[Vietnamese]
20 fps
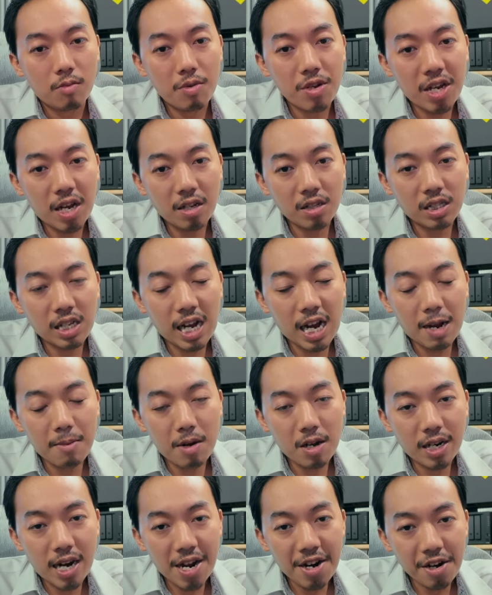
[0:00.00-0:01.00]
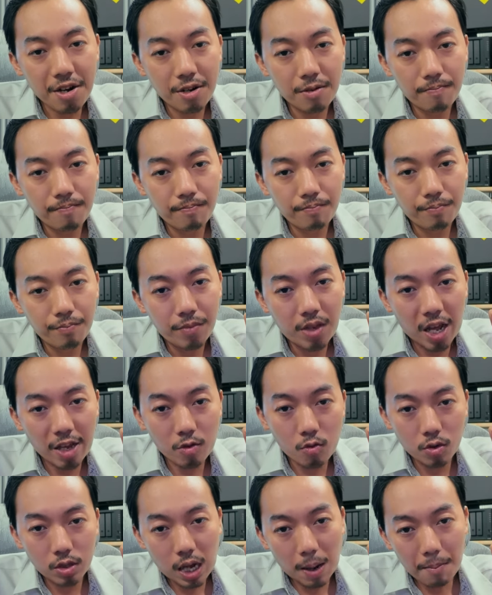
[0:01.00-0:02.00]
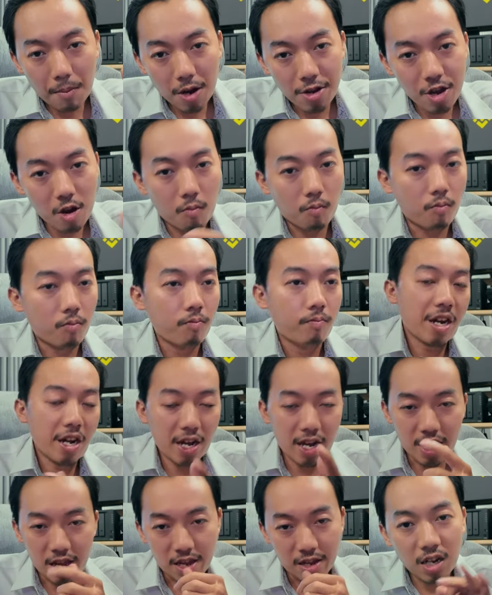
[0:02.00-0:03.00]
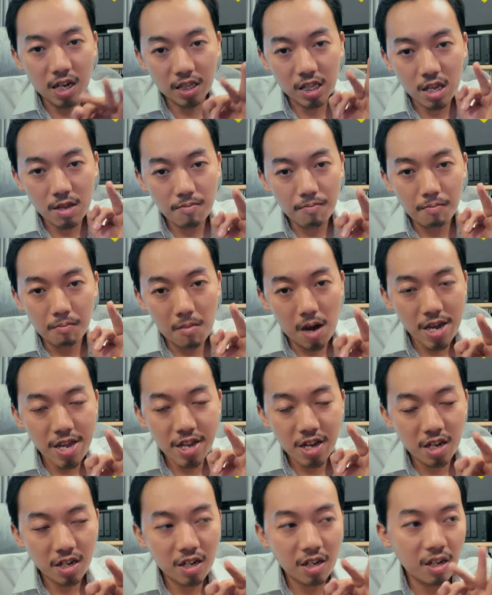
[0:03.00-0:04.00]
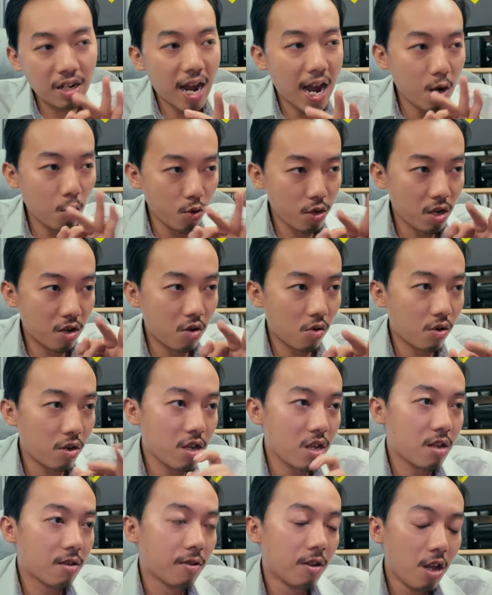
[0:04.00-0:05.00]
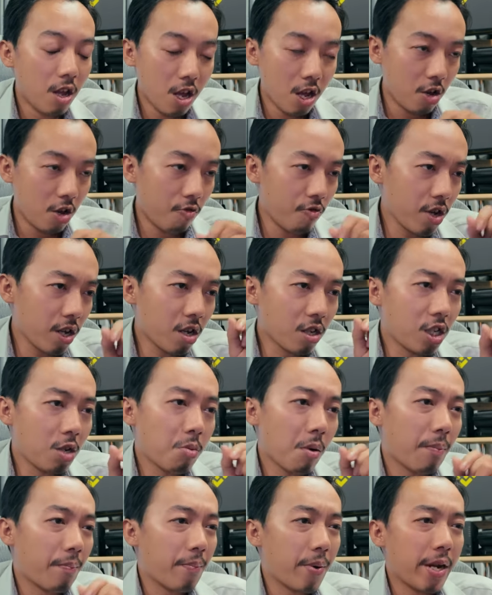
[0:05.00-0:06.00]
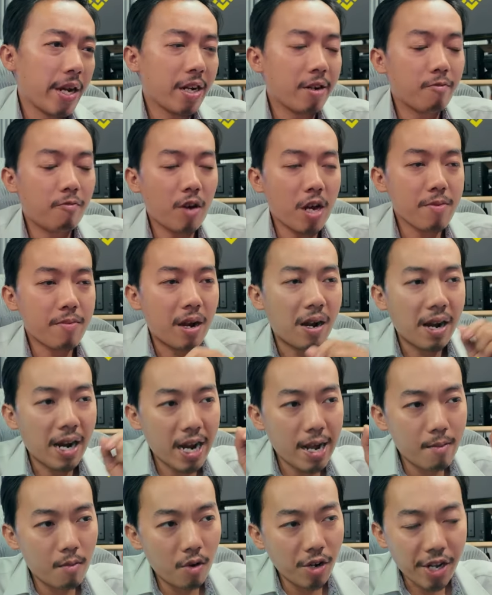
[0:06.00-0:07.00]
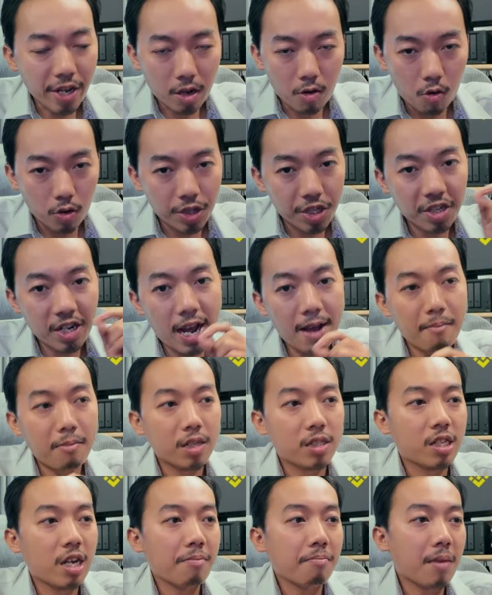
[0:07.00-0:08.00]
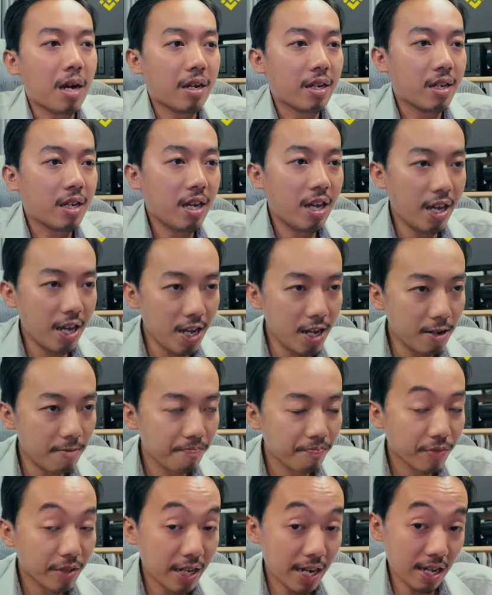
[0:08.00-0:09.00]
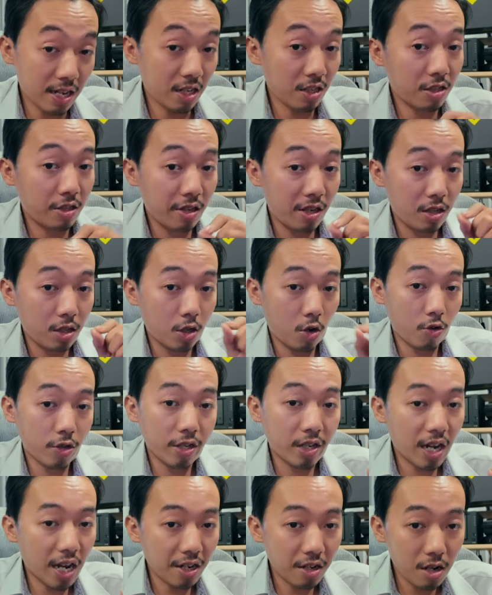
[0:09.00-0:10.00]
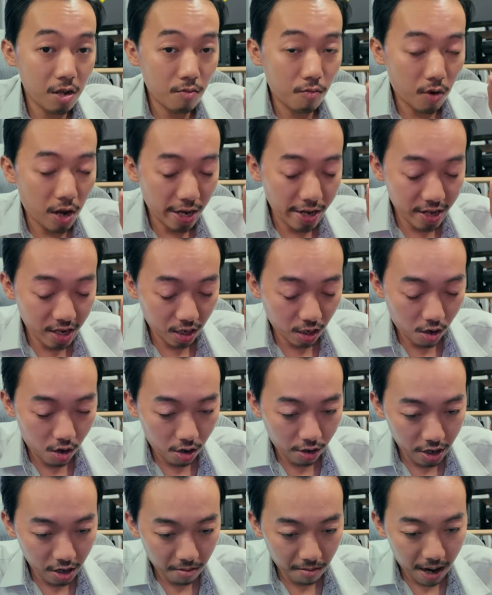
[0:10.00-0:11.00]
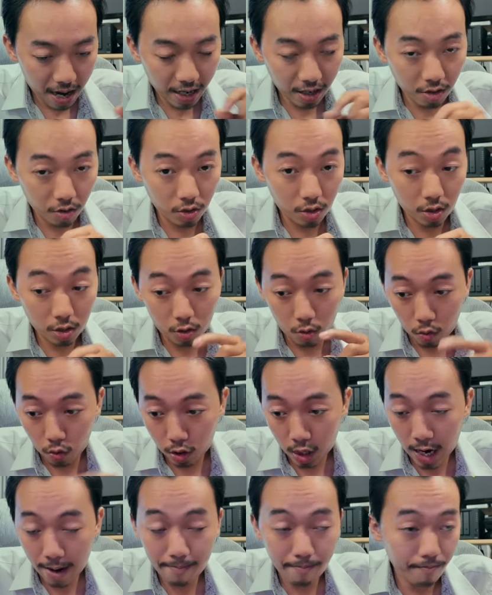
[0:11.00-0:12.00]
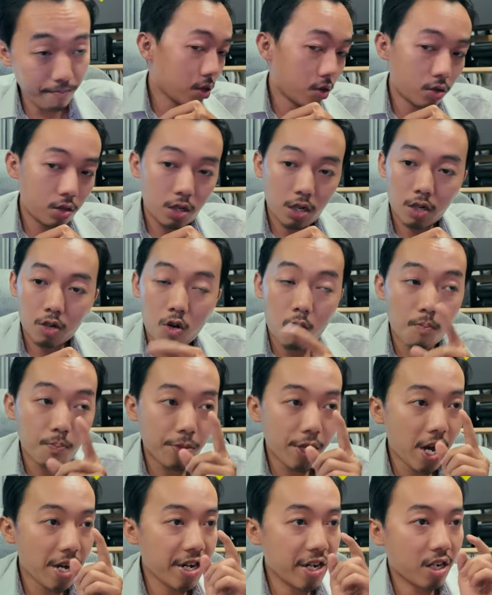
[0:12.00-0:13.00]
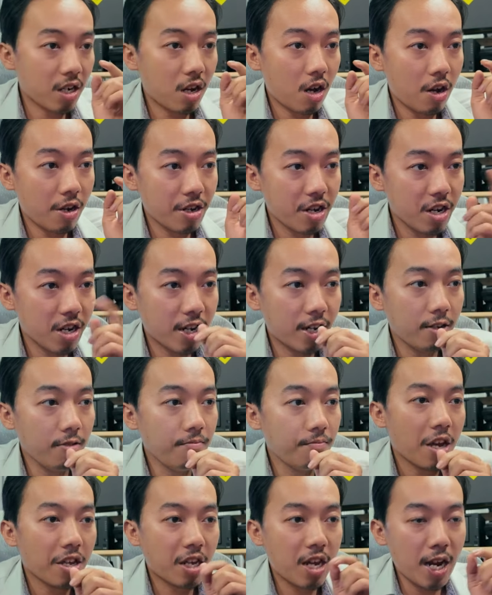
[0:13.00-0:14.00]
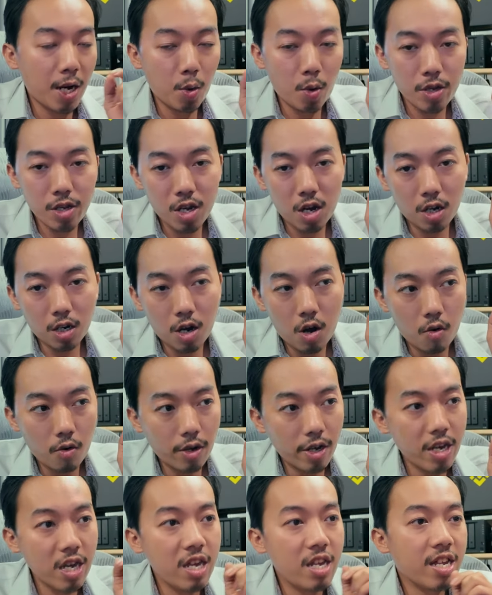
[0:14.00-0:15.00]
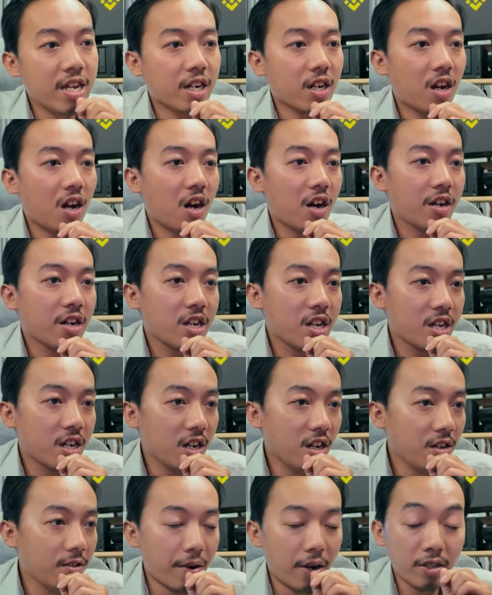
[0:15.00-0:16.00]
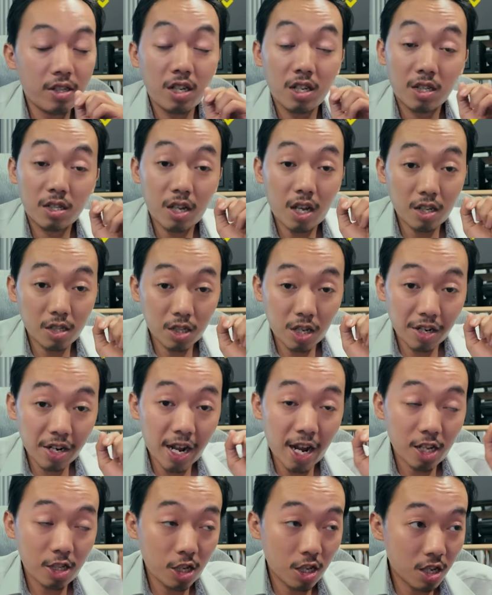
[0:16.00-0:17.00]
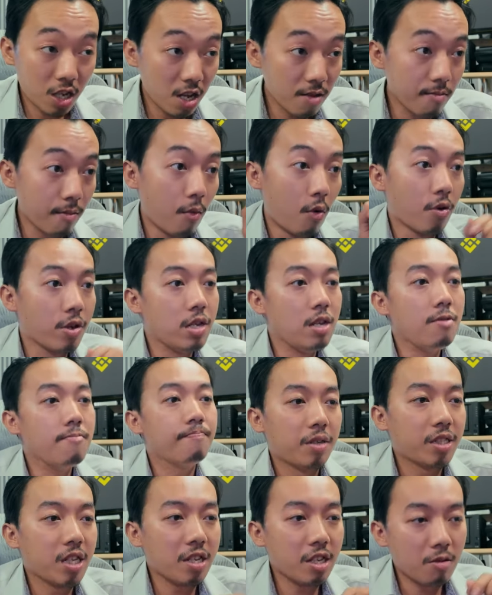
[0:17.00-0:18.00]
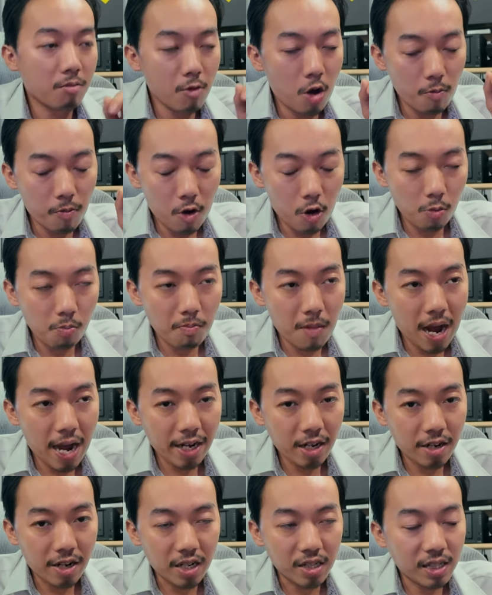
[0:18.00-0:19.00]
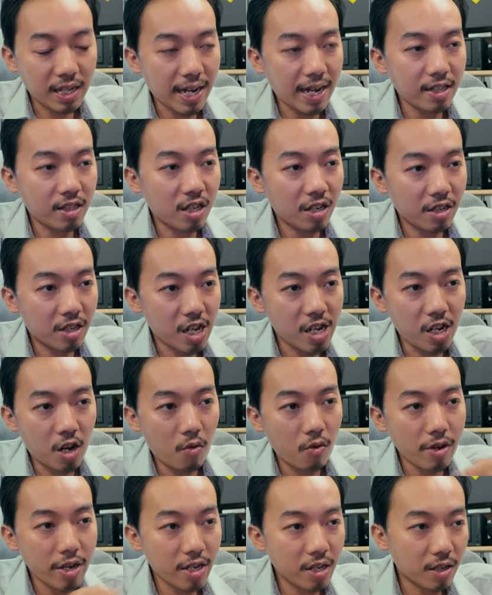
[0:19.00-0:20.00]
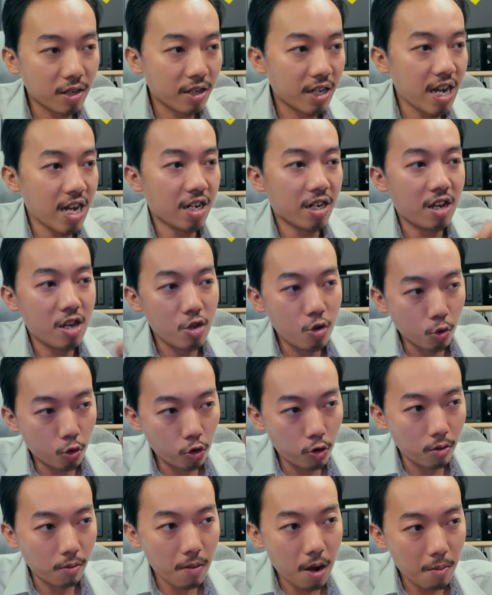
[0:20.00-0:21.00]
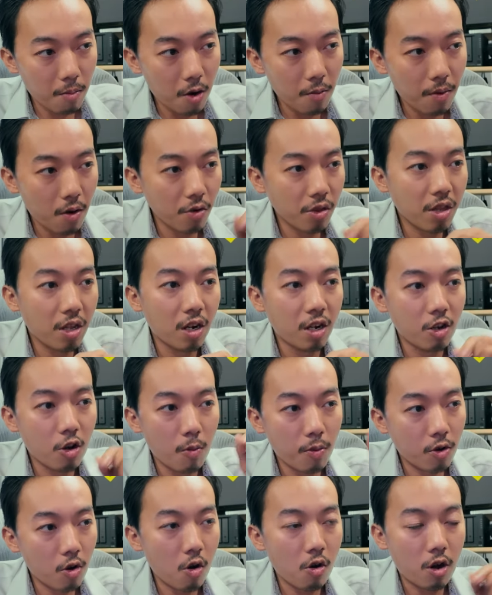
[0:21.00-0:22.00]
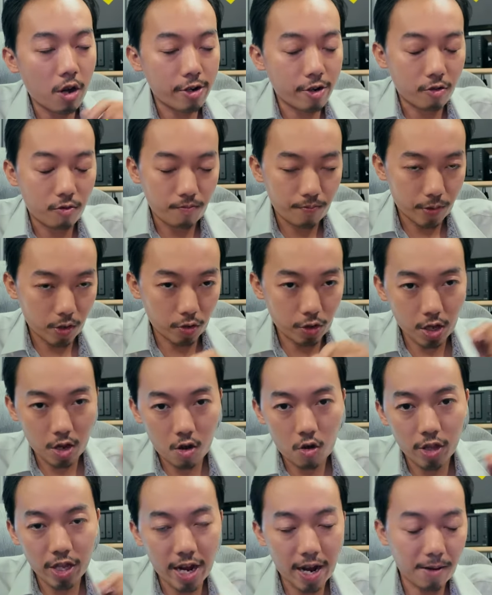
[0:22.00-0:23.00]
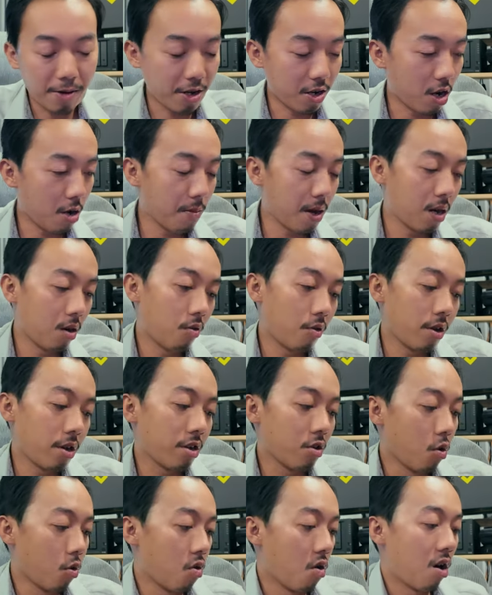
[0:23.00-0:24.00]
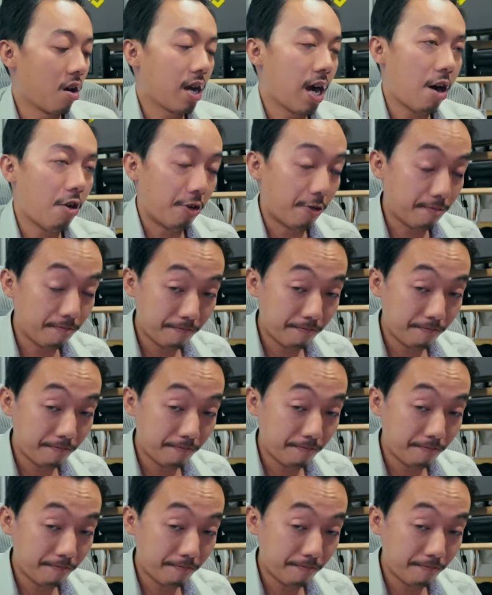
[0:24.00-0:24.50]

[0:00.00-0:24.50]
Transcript: nhà xa mà căn lấy chủ sắp bao nhom anh nói ngay kia tí bay năng sư ca lụi giờ không khí viết cái chỉ bảo phê vay và hai mối để khổ thân nặng và sân bạc kế cho tới căn để vay chẳng ngọt nếu bán đôi chỉ tủ sáp đôi chỉ công tơ này ngọt nếu nắng hay kế lụi giờ không khí này ngọt nếu phơi chỉ sẽ sân hai chỉ kinh muối và sân chỉ bom ôn bán để xá tên này login kẹn này YouTube bom ôn nó lười ôm co ở thì họ thả này nó ban login dù của khảo